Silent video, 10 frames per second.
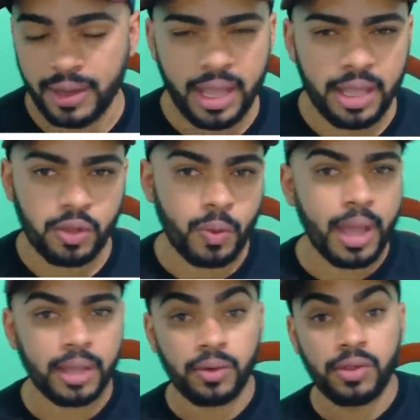3,
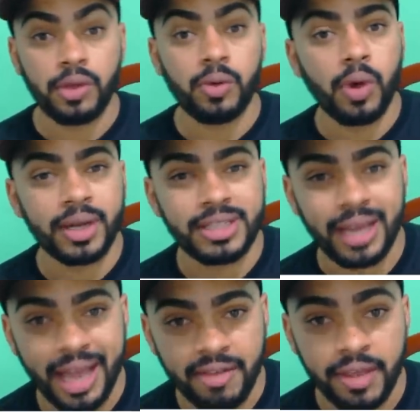4, 5 horas
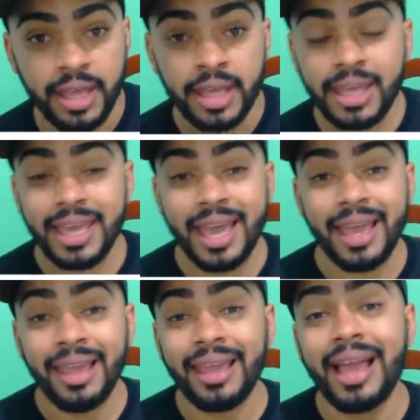de live, que
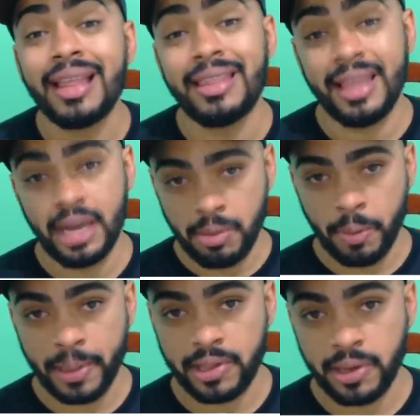é cadeira,
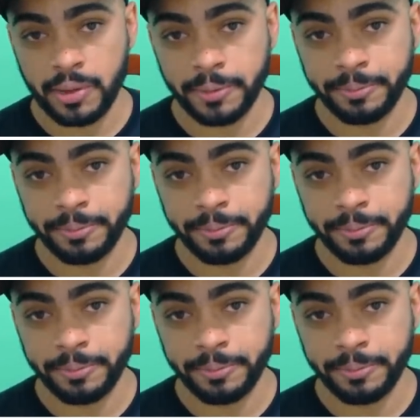meu parceiro.